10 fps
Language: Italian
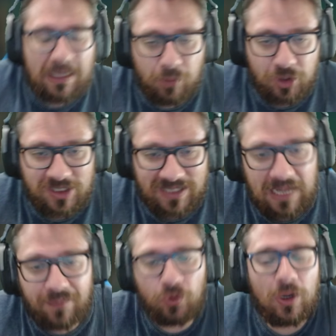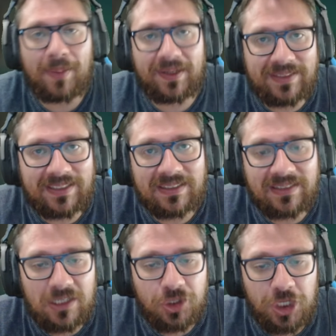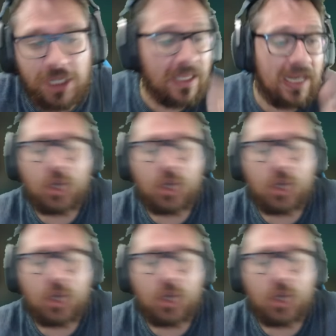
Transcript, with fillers: mostrarvi una partita del genere